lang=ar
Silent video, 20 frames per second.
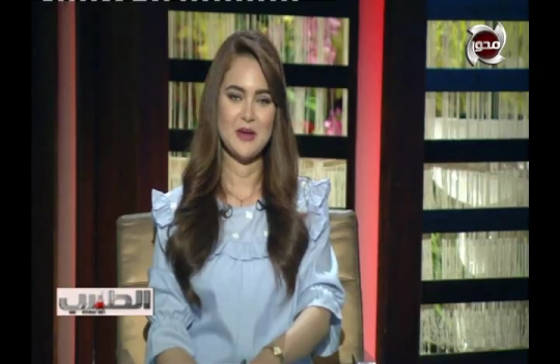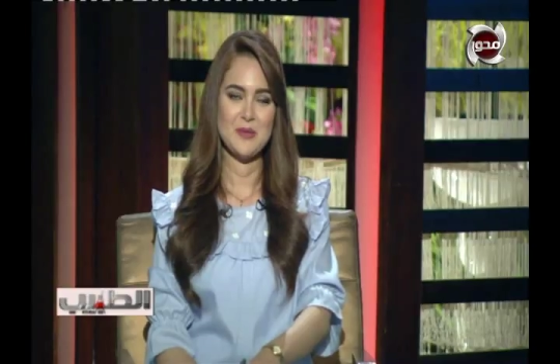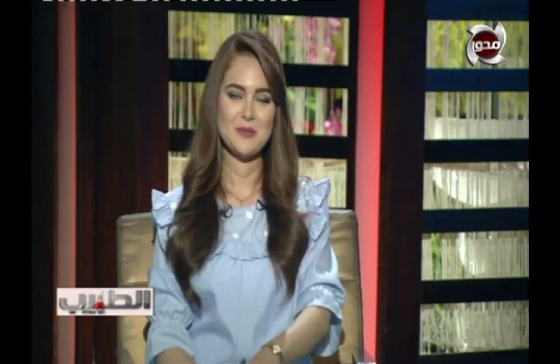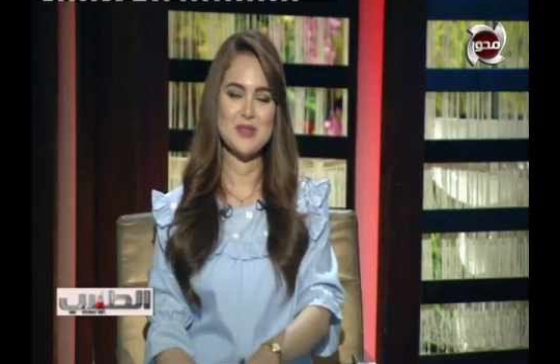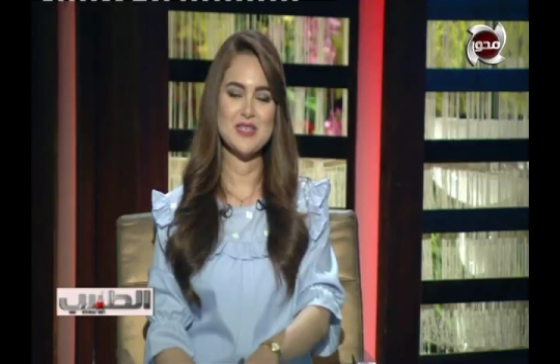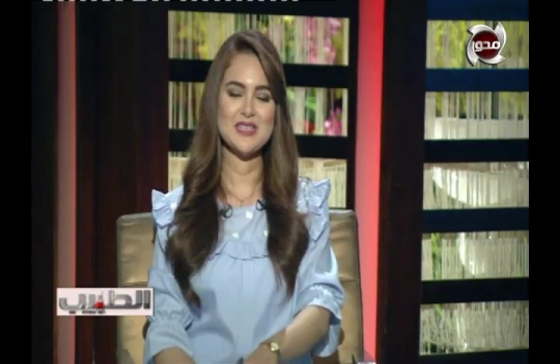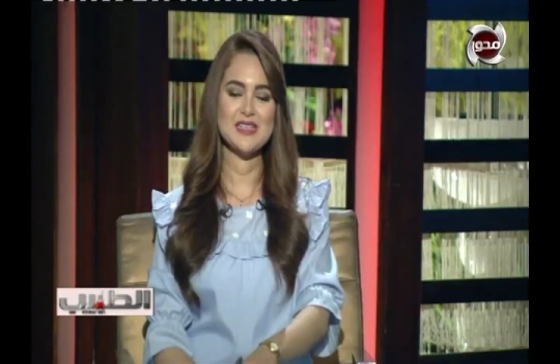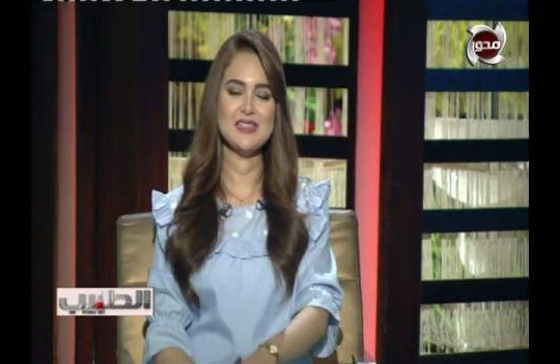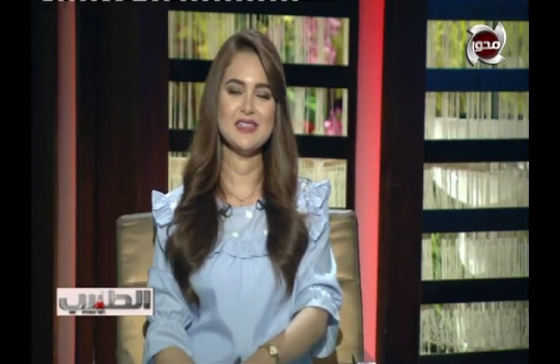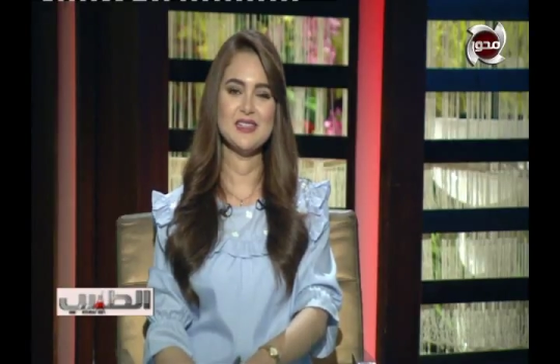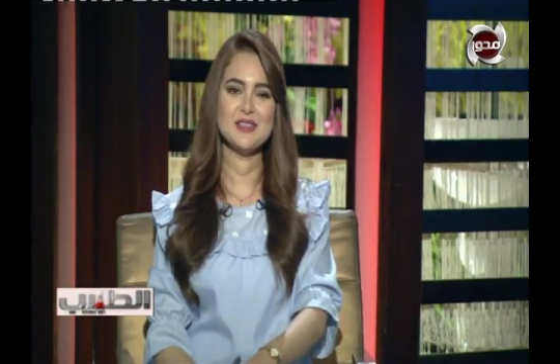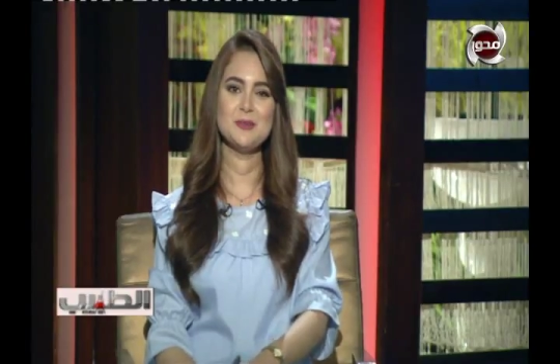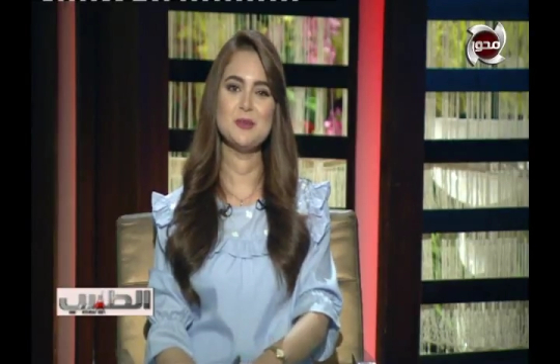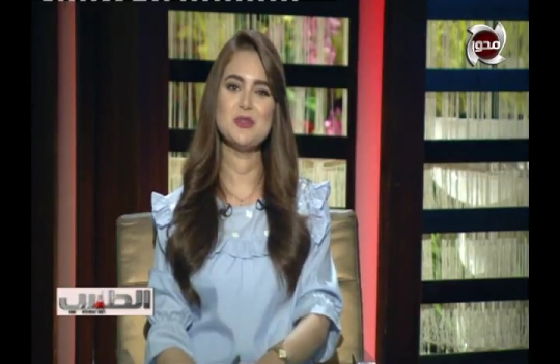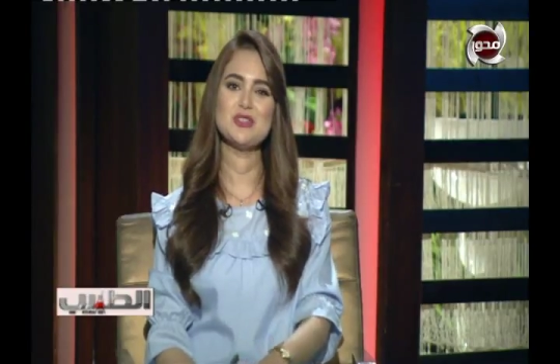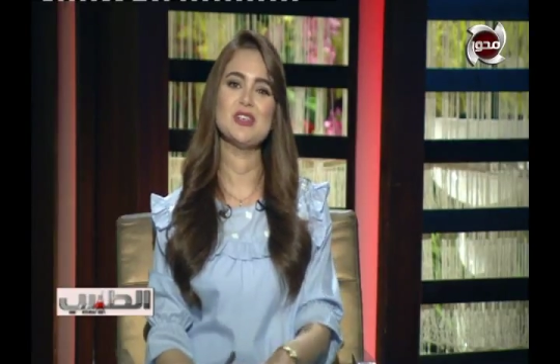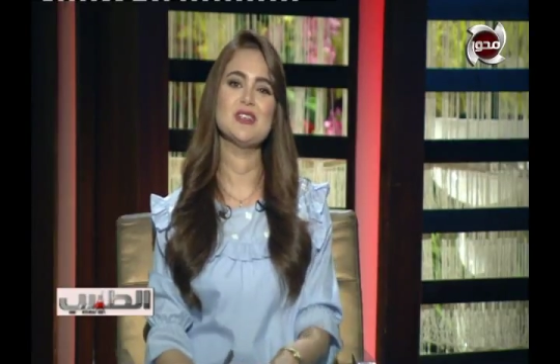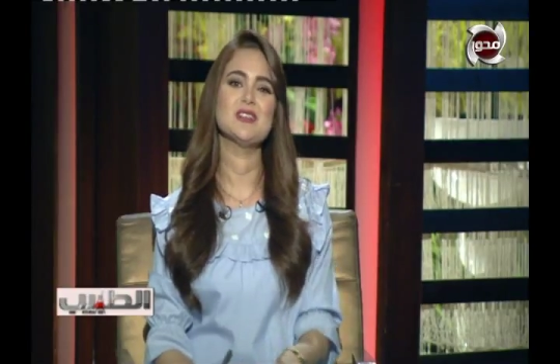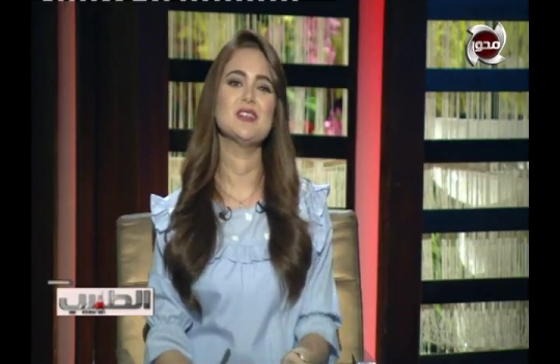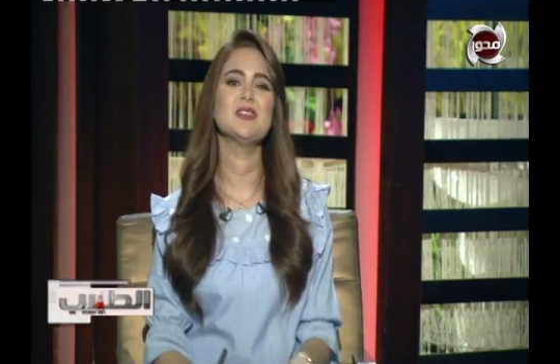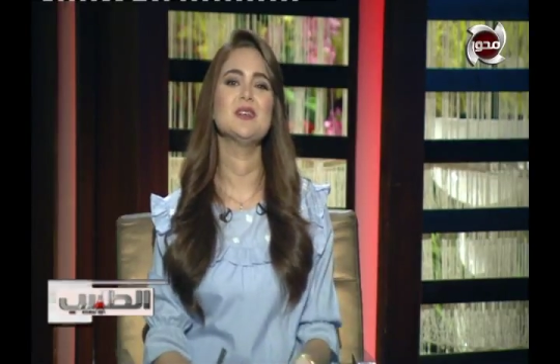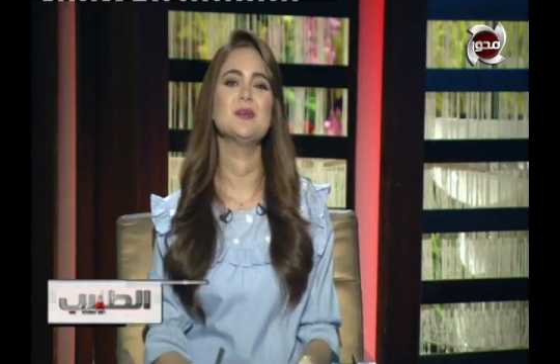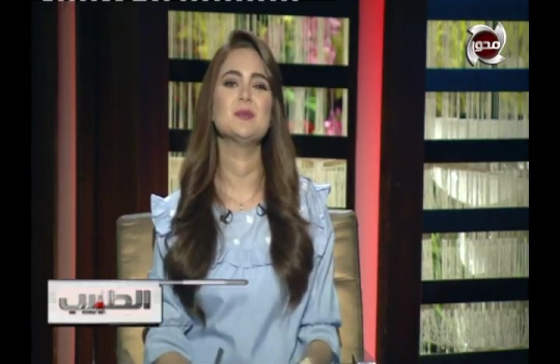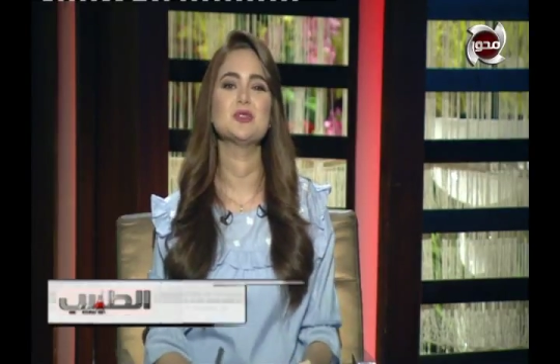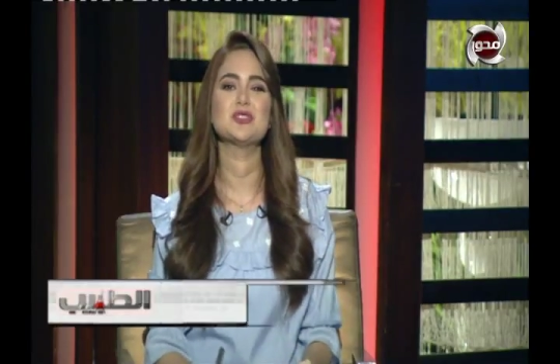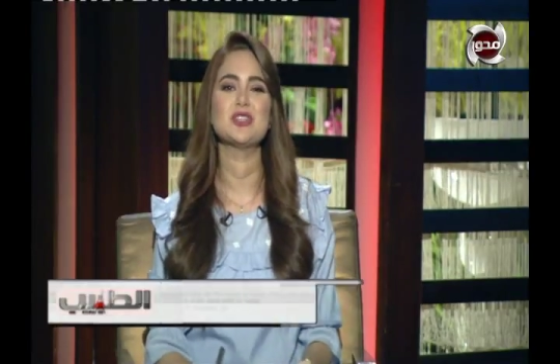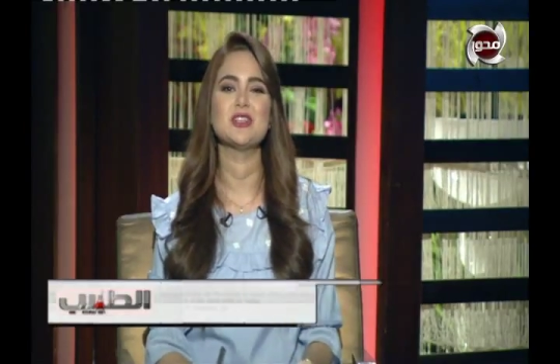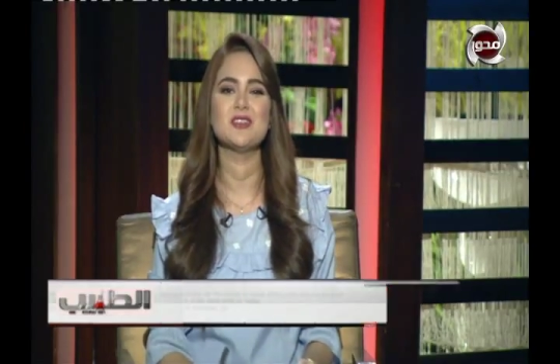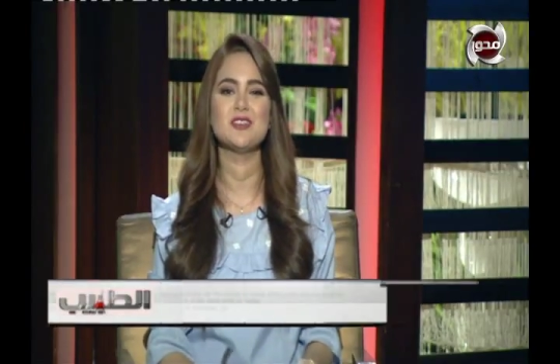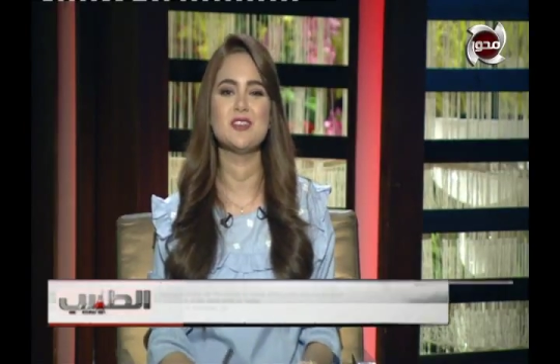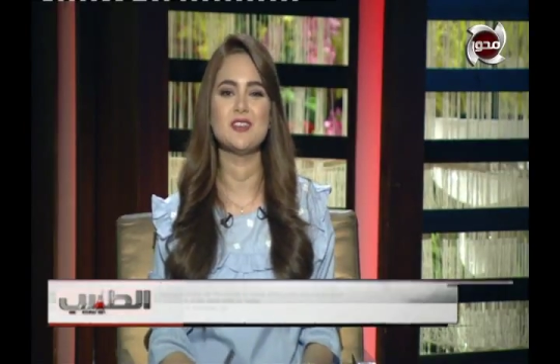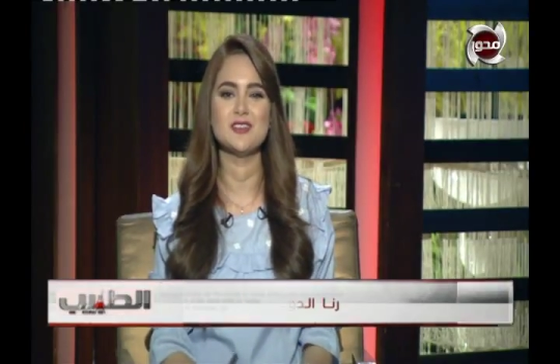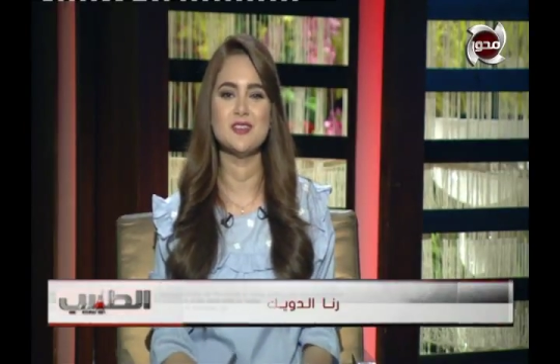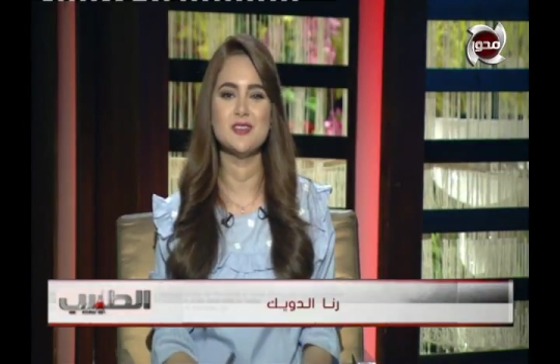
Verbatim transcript: مساء الخير مشاهدينا ومشاهدي قناه